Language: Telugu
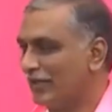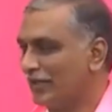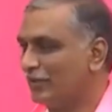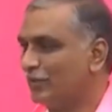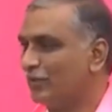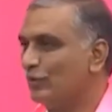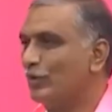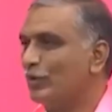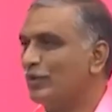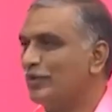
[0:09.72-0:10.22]

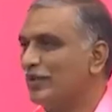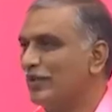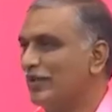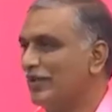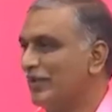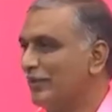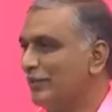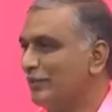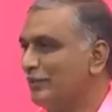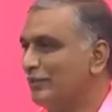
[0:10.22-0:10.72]
కరెంటు
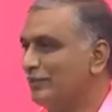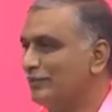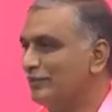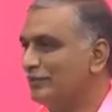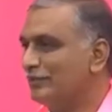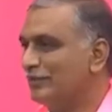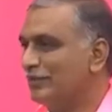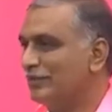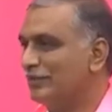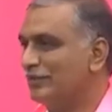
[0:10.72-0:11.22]
కోతలు లేవు
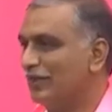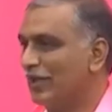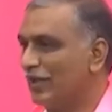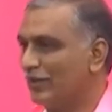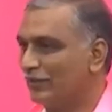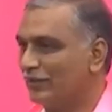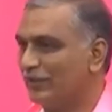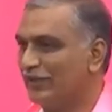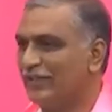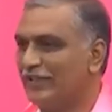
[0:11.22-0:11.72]

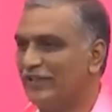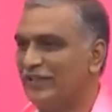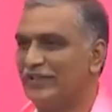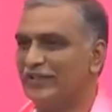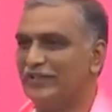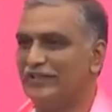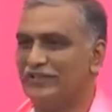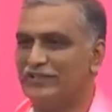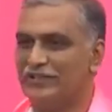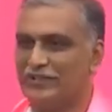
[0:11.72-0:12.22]
తాగునీటి
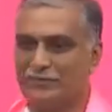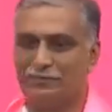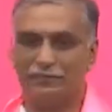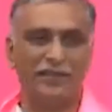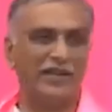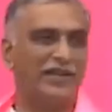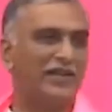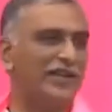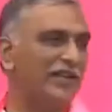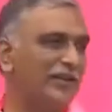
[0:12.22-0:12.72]

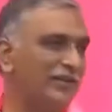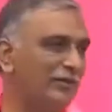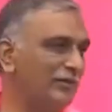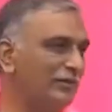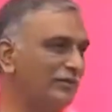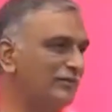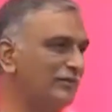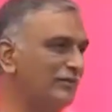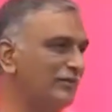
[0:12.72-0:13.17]
తిప్పలు లేదు